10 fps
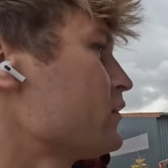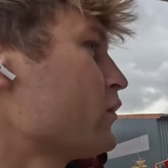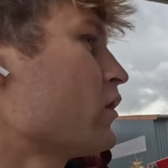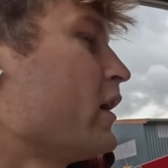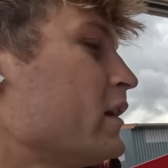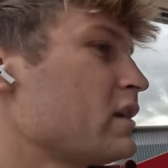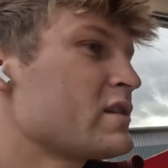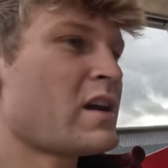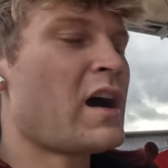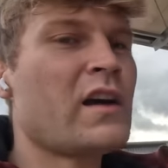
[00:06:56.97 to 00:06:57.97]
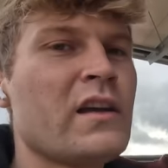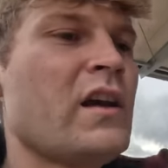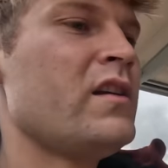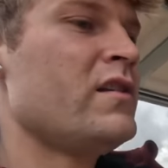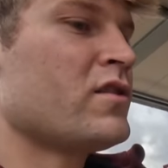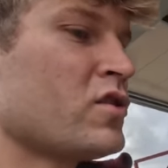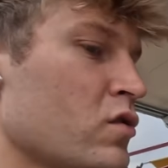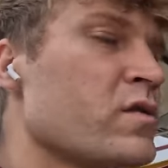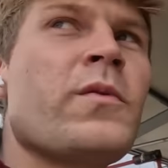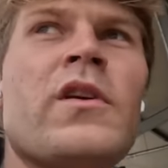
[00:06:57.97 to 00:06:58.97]
ich wollte noch eine Kiste Agria hier in den
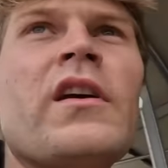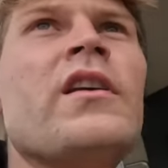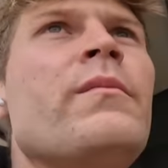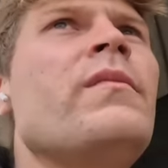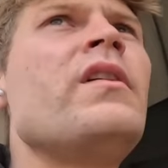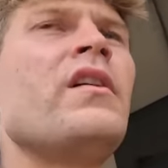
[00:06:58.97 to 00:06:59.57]
Sturzbunker kippen.